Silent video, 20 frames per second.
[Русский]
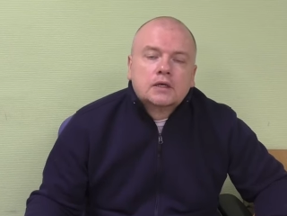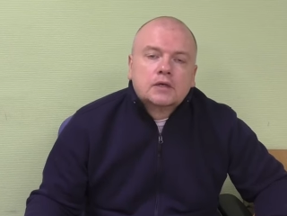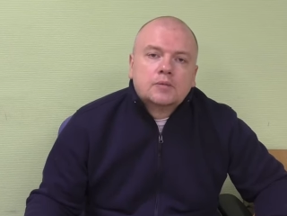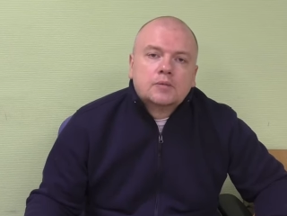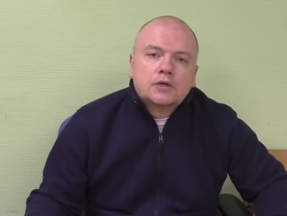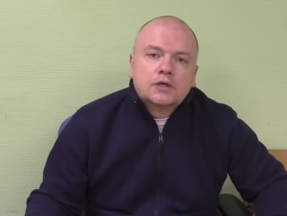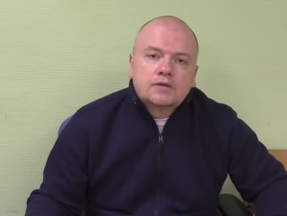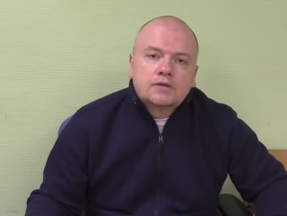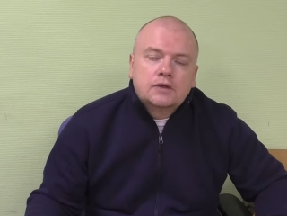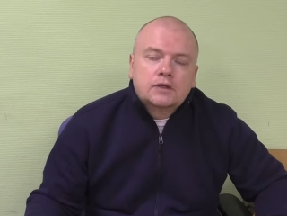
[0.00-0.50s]

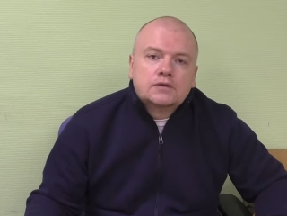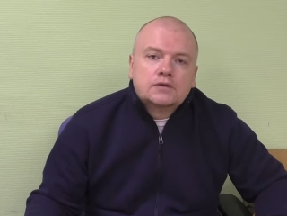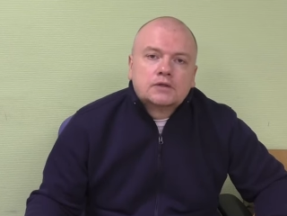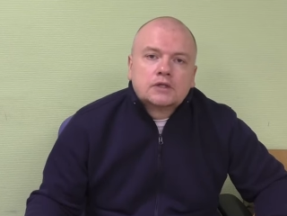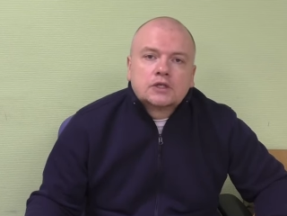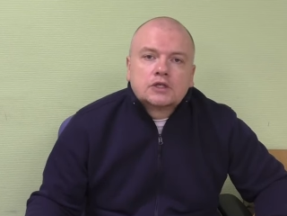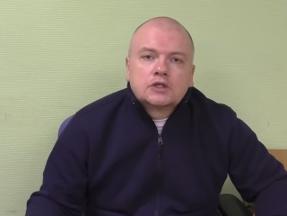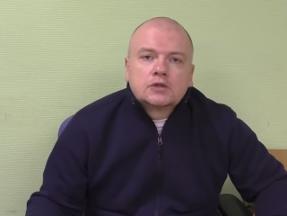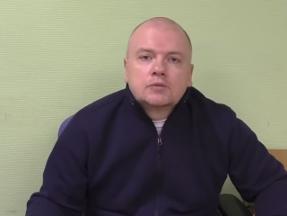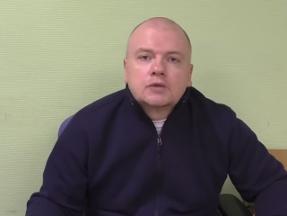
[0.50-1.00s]
появились в
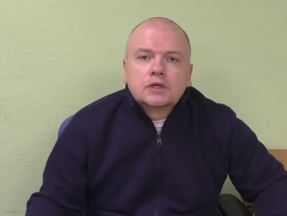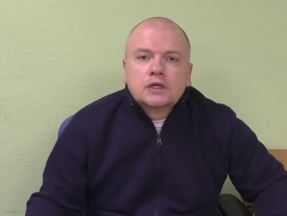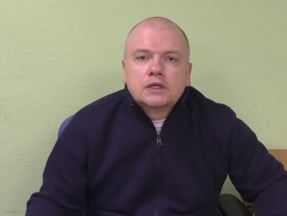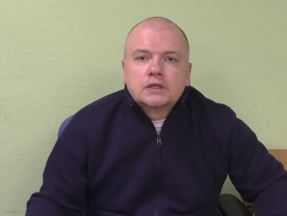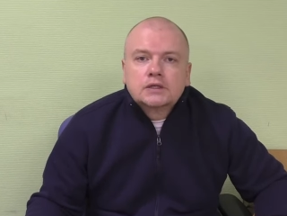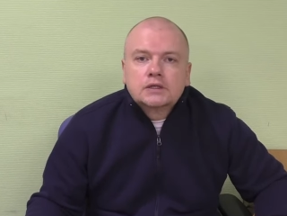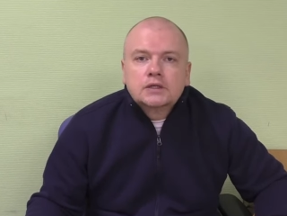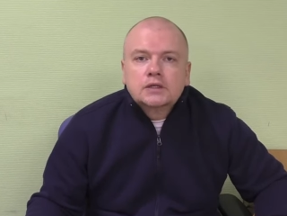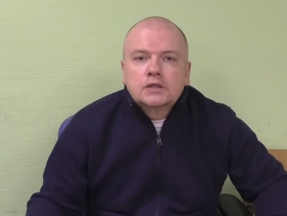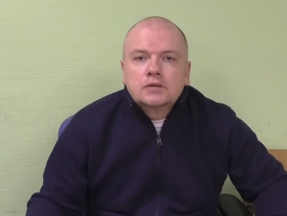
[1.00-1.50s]
нашем
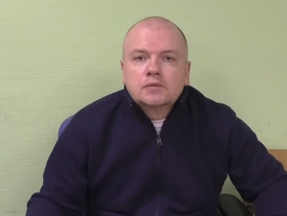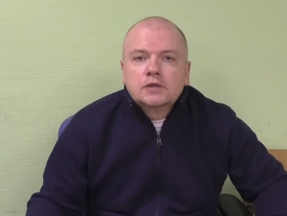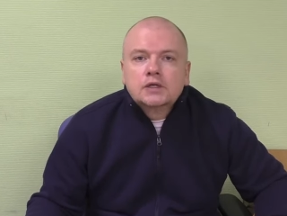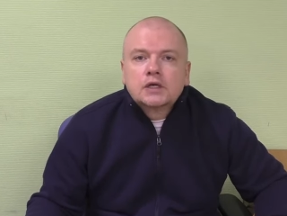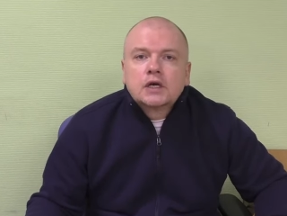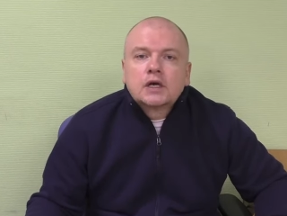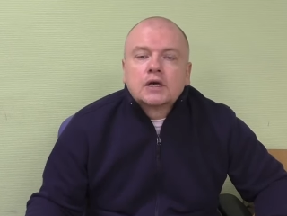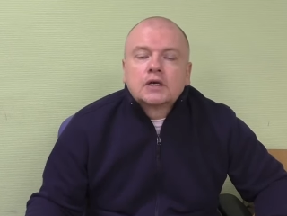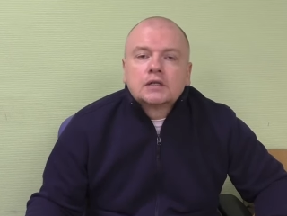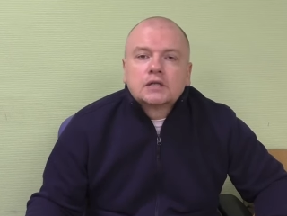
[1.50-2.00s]
магазине, мы,
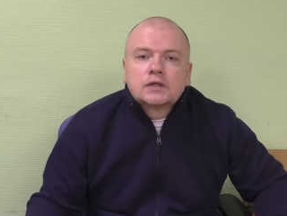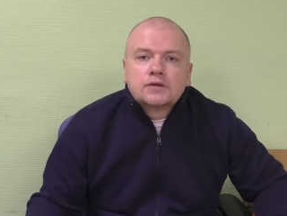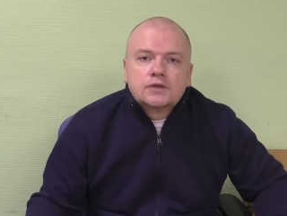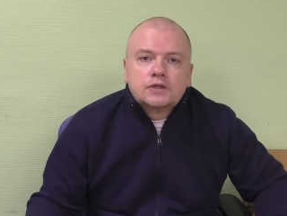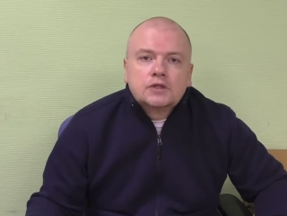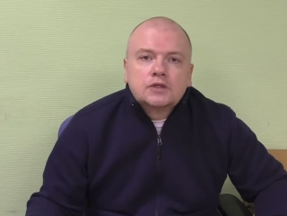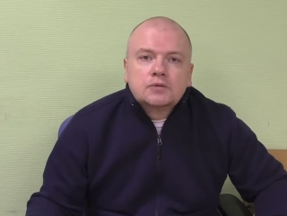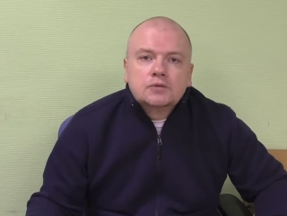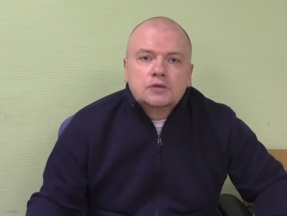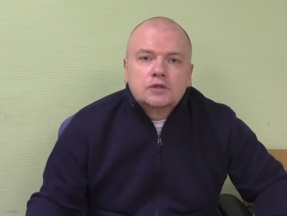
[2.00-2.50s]
как и на
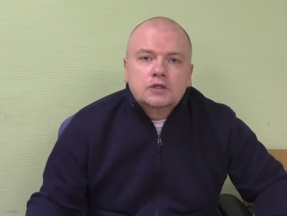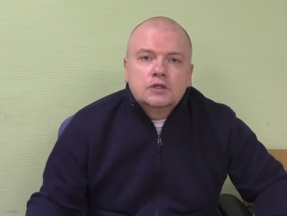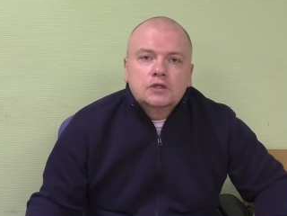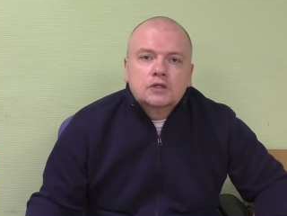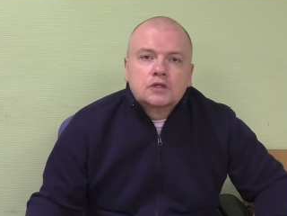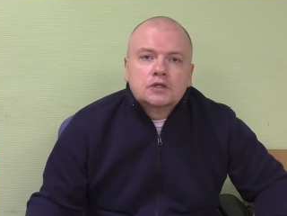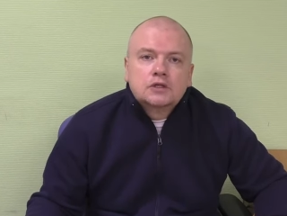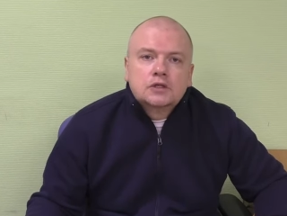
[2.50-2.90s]
все удилища,